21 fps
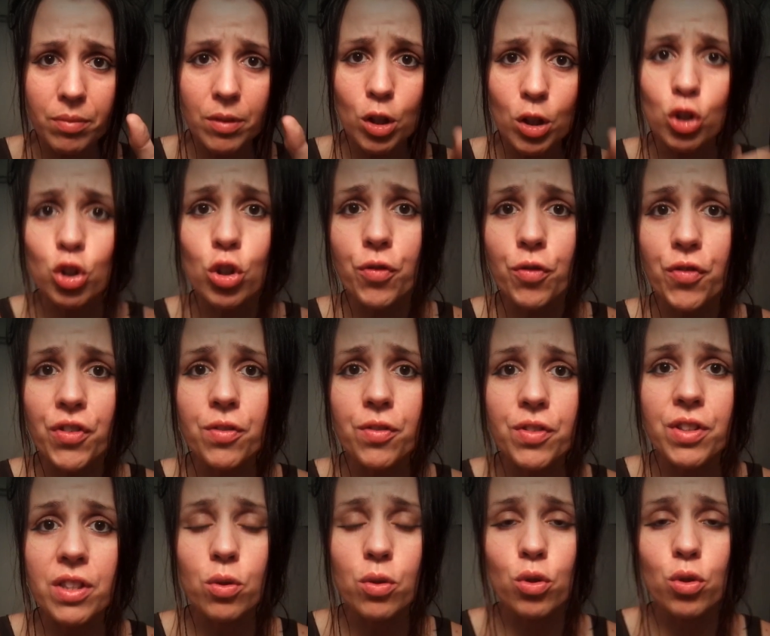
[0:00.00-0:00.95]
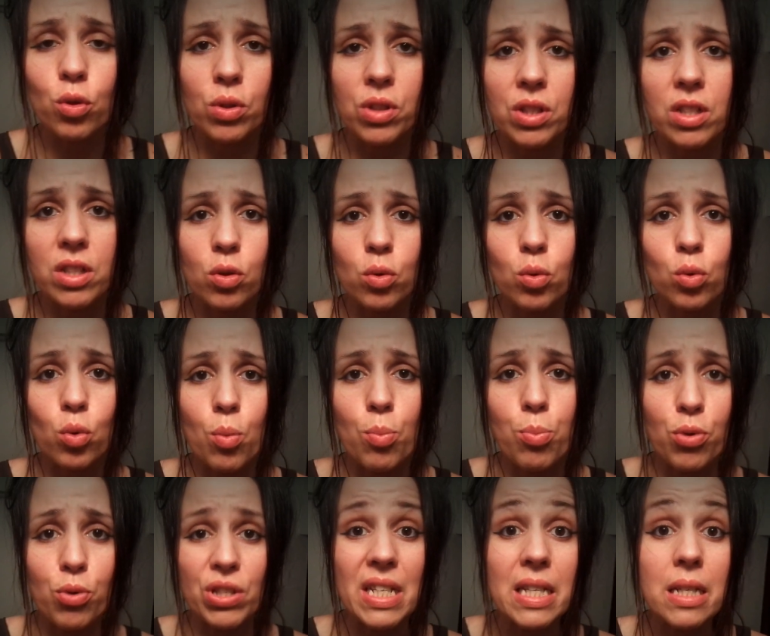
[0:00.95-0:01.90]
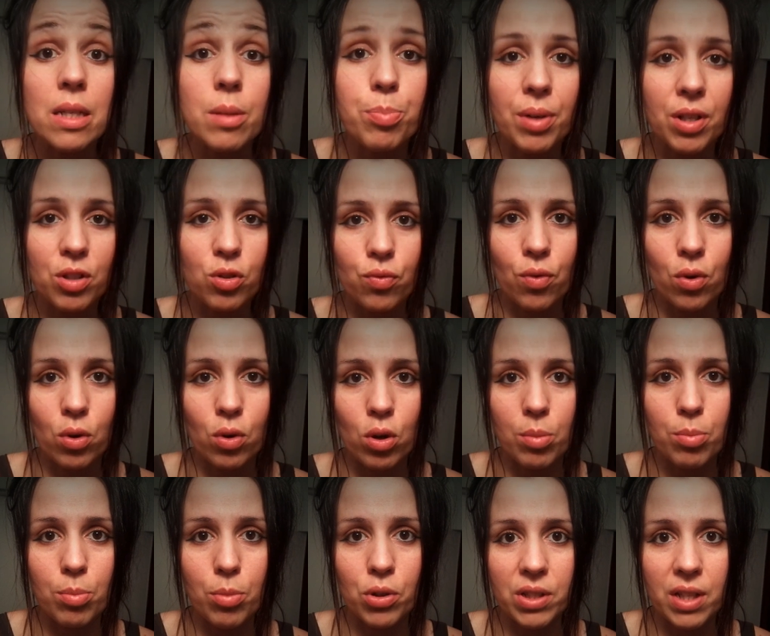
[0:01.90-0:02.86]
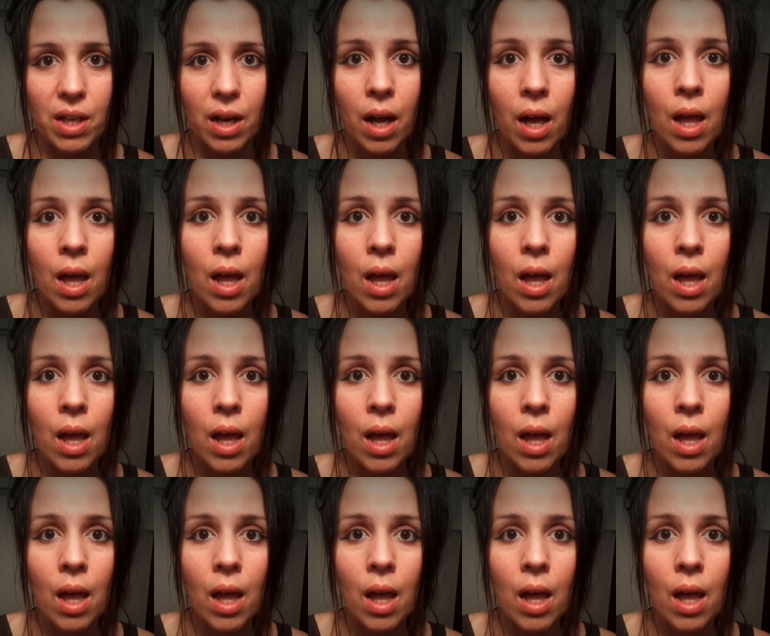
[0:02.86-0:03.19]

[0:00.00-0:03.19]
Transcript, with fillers: Je te fais une vidéo sur une question qu'on me pose hyper souvent en commentaire.